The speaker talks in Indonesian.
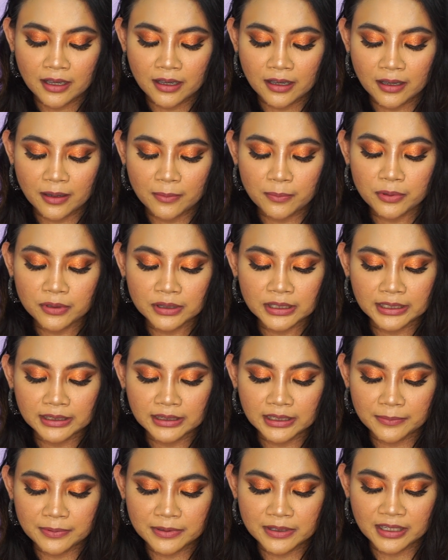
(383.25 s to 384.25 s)
Uh, bullet
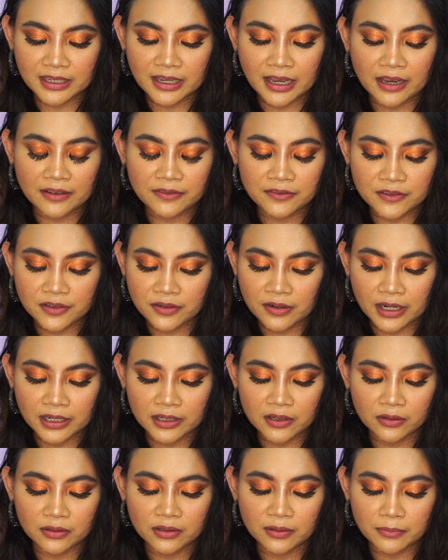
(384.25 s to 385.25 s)
lipstick I've
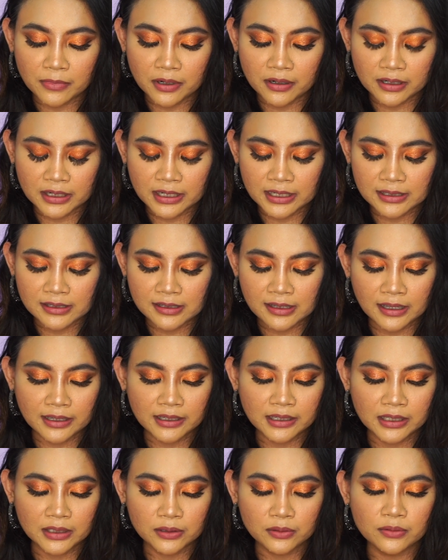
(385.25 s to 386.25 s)
tried on the market
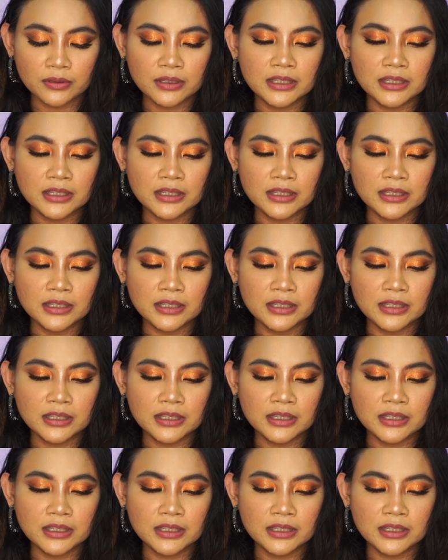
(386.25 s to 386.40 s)
selain itu